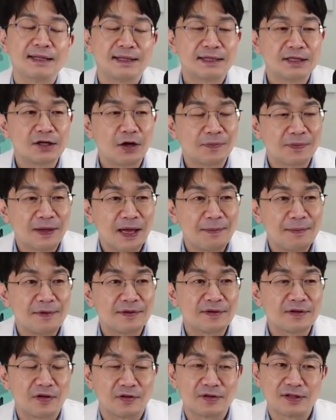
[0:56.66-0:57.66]
뜨겁게
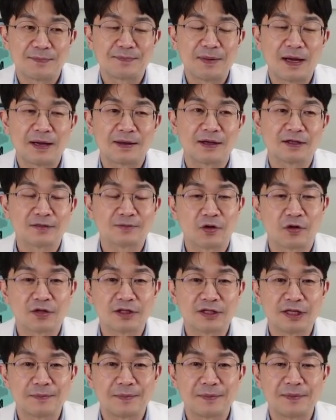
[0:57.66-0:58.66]
하면서 영양 파괴가 좀
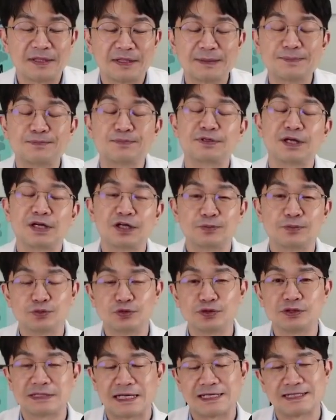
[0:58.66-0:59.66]
덥게 되는 거에 스프레이로
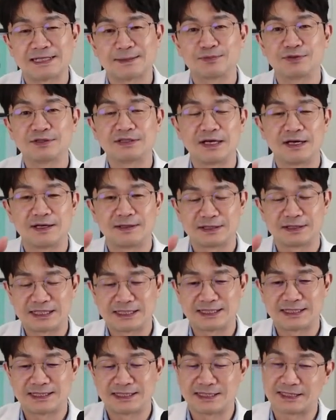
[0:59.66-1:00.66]
물을 살짝 뿌리세요.
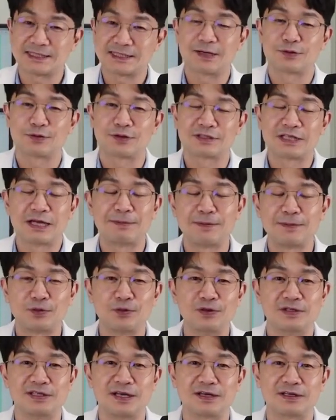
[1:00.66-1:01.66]
칙칙 하고 그 다음에
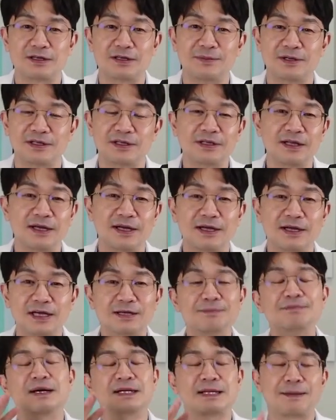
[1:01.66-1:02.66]
돌리세요. 그러면은
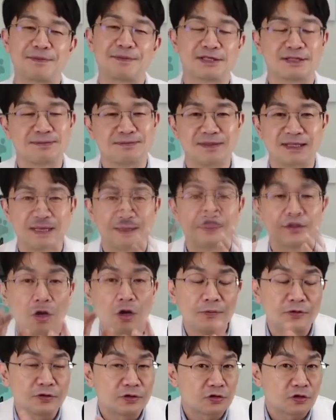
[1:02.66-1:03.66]
금방 데펴집니다.
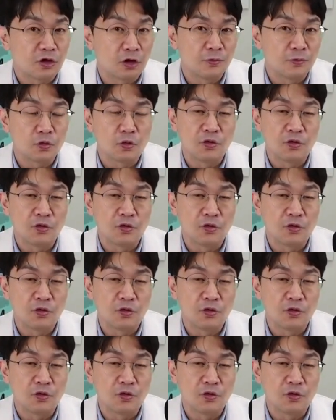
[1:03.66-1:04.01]
너무 뜨거우면